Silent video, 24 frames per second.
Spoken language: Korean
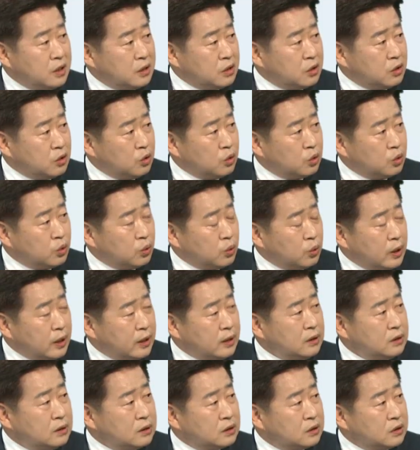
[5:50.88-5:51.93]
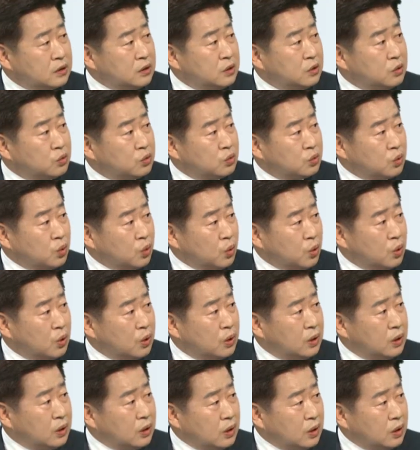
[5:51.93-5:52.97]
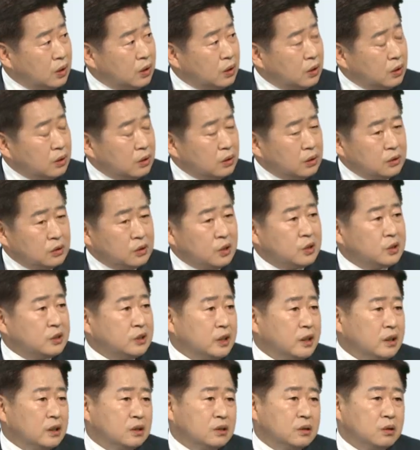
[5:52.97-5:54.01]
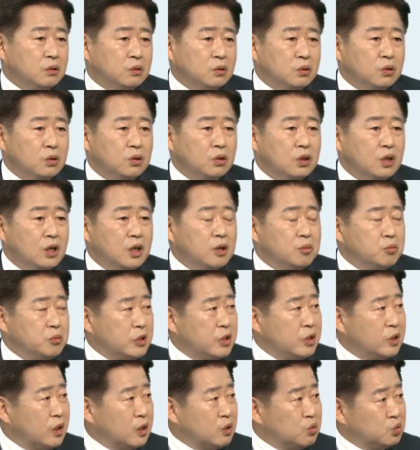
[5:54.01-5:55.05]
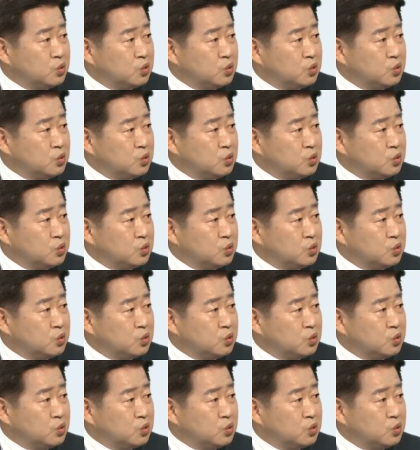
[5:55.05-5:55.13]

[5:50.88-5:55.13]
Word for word: 대전을 통한 그린 수소 어, 정책 그리고 민간